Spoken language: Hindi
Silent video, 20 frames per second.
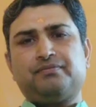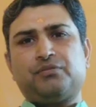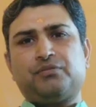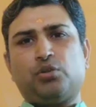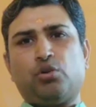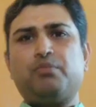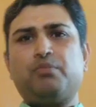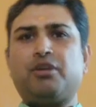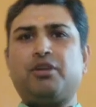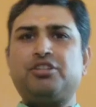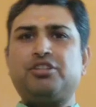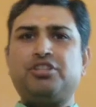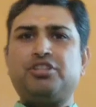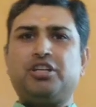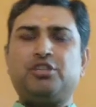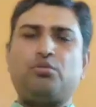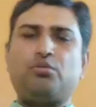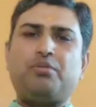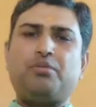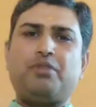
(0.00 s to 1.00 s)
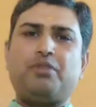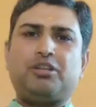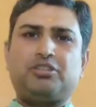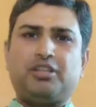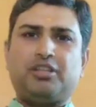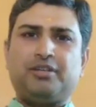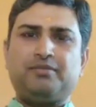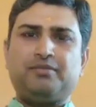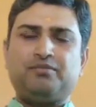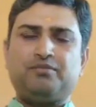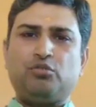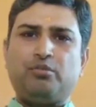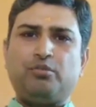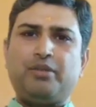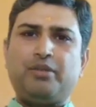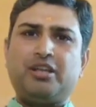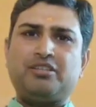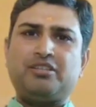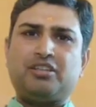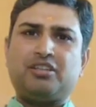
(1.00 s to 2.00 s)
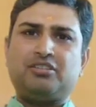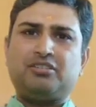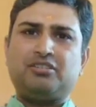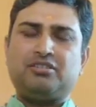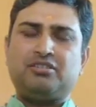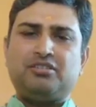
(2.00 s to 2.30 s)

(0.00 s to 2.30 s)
तो हनुमान जी के जो भी भक्त हैं वो मेरे साथ